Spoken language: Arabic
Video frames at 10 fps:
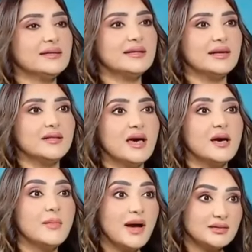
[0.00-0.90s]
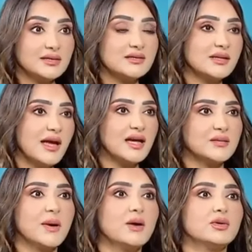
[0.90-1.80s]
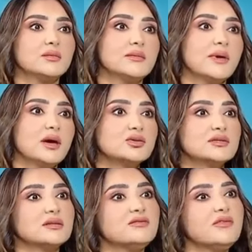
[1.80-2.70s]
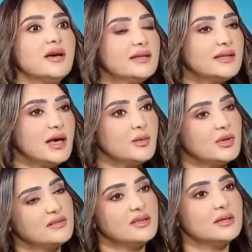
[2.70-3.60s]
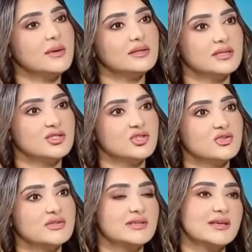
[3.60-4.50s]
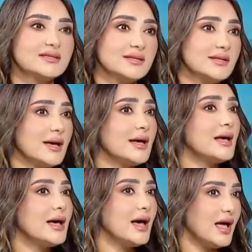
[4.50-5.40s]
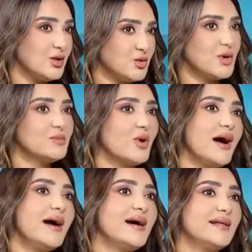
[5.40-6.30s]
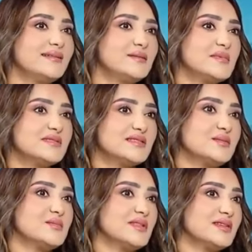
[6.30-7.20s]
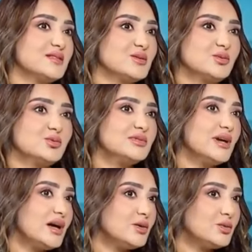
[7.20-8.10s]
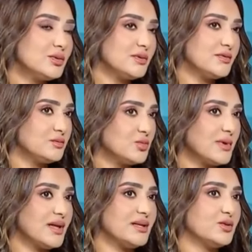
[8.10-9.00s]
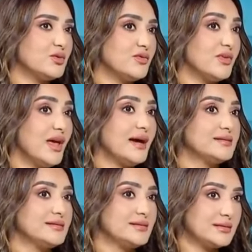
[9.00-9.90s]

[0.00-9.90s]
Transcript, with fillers: الذهب بعد تصريحات باول بما يخص الفائدة والاضطرابات الجيوسياسية هل هو مؤهل للمزيد من الصعود أو ممكن يكون في حد